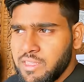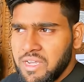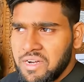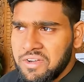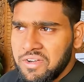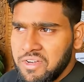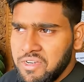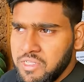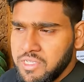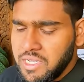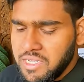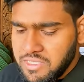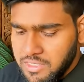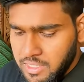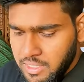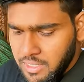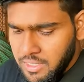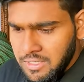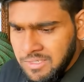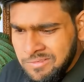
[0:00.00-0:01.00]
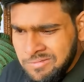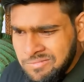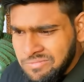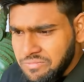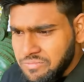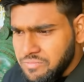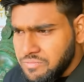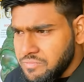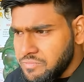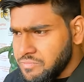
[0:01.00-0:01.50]
అయితే కంటిన్యూ చేస్తా
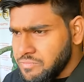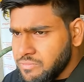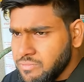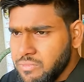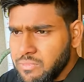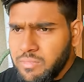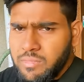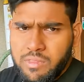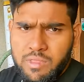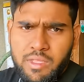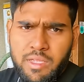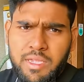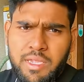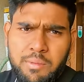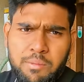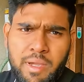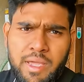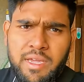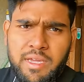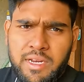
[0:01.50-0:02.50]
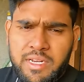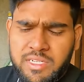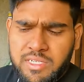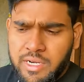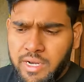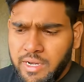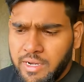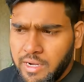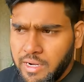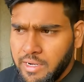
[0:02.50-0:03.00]
ఈ
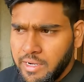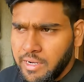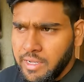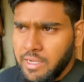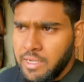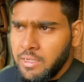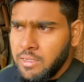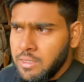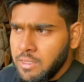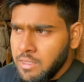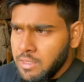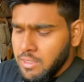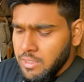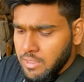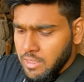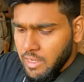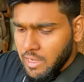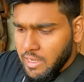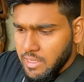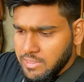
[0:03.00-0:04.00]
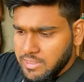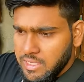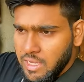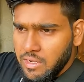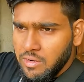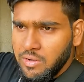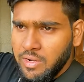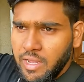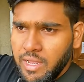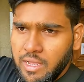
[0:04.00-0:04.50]
మైగ్రేషన్ ఏంటంటే
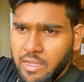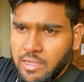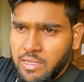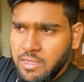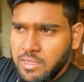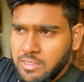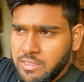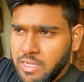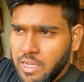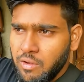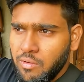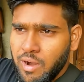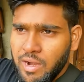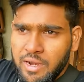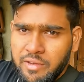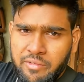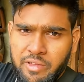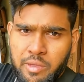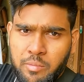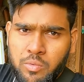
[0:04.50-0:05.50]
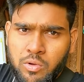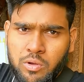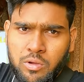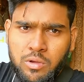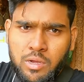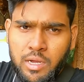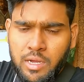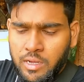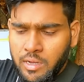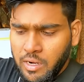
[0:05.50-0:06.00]
సగం సగం అడవేమో
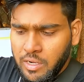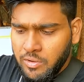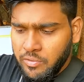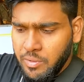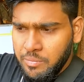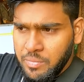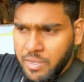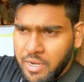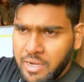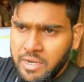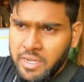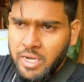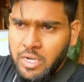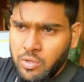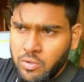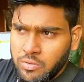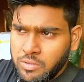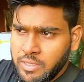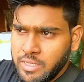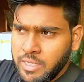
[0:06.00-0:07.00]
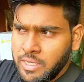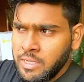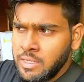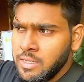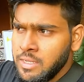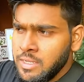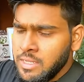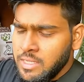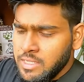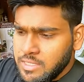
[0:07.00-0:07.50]
అటువైపు కెన్యాలో ఉంది
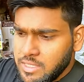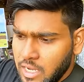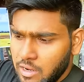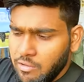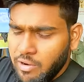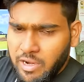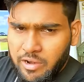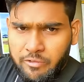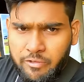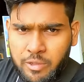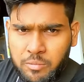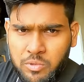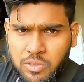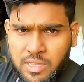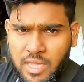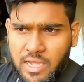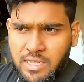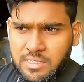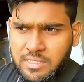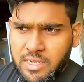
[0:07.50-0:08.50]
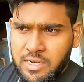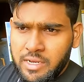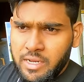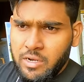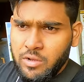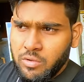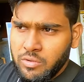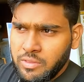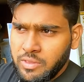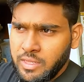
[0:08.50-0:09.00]
సగం అడవేమో
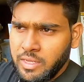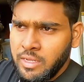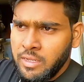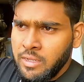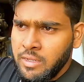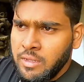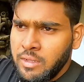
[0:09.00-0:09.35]
తాంజానియాలో ఉంది